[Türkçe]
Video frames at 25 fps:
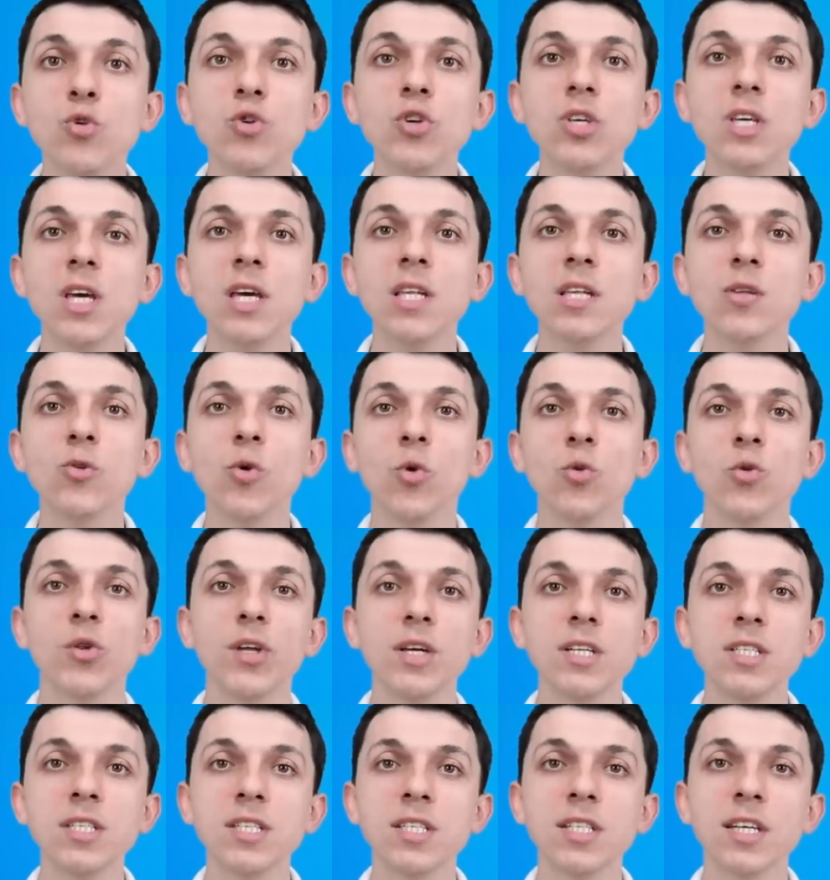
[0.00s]
Türkiye'nin
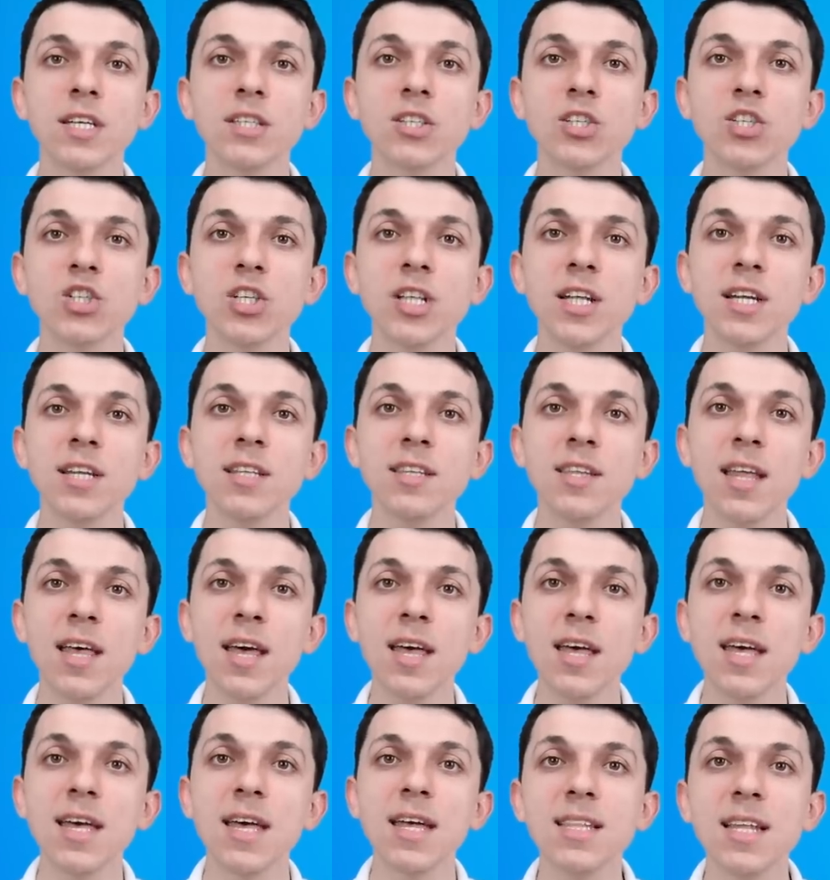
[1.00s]
onların
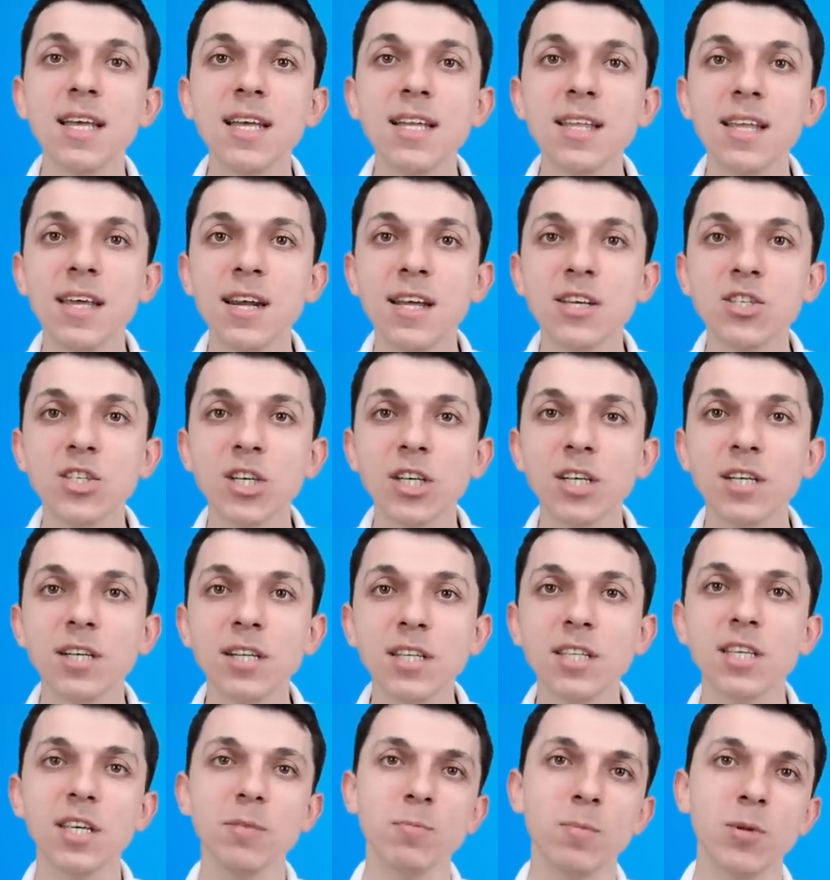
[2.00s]
stratejilerinde ne derece
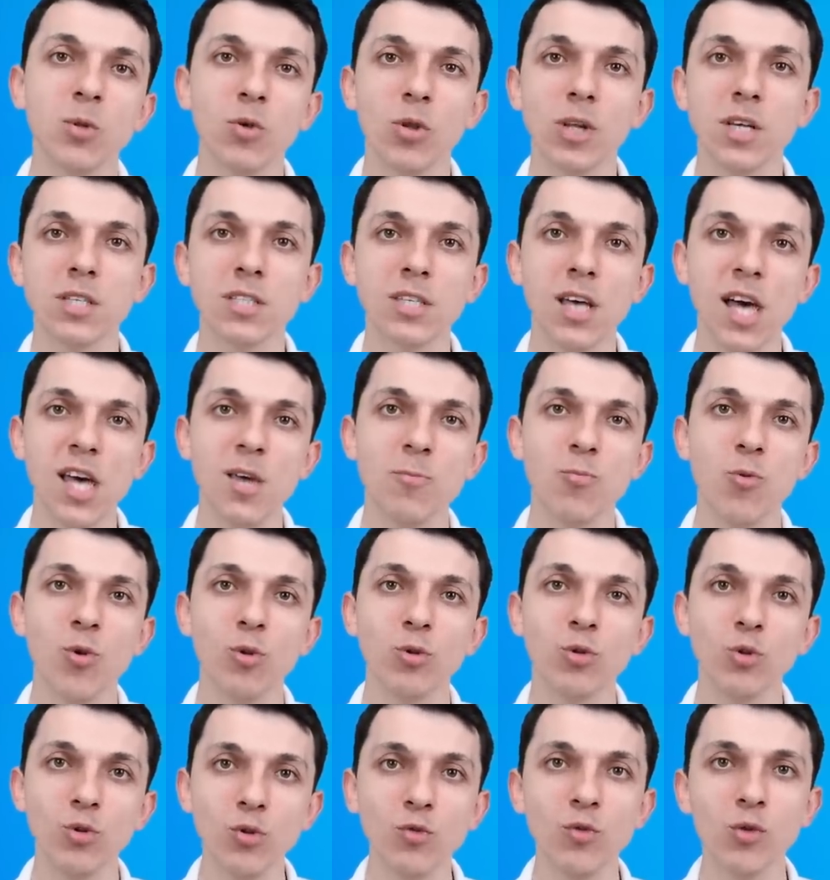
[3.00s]
kritik bir role sahip
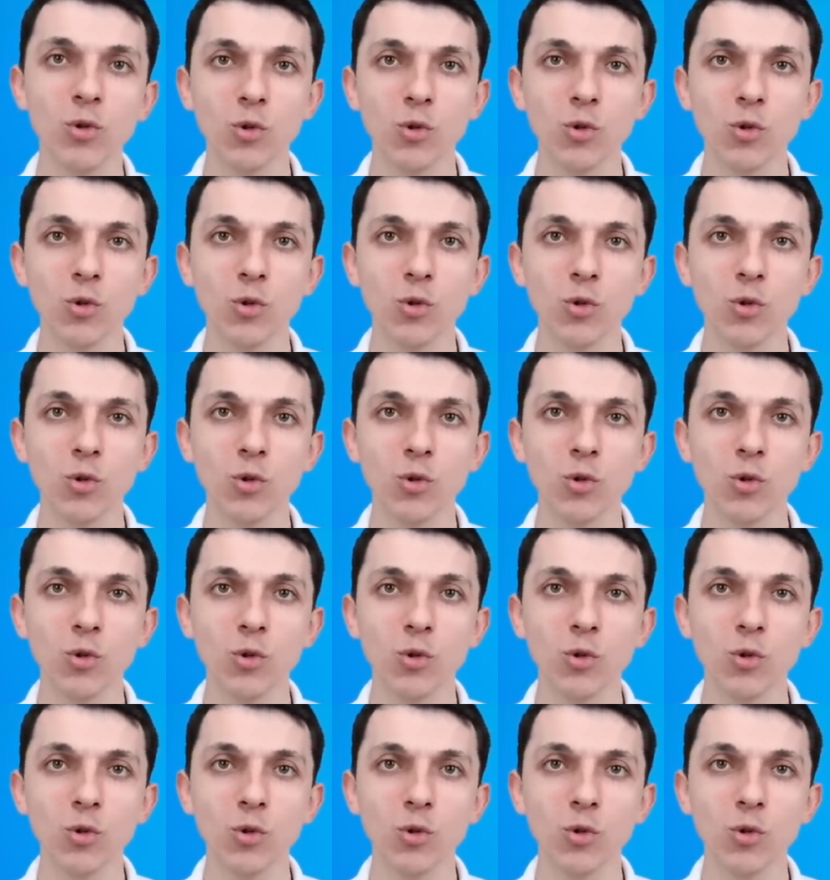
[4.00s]
olduğunu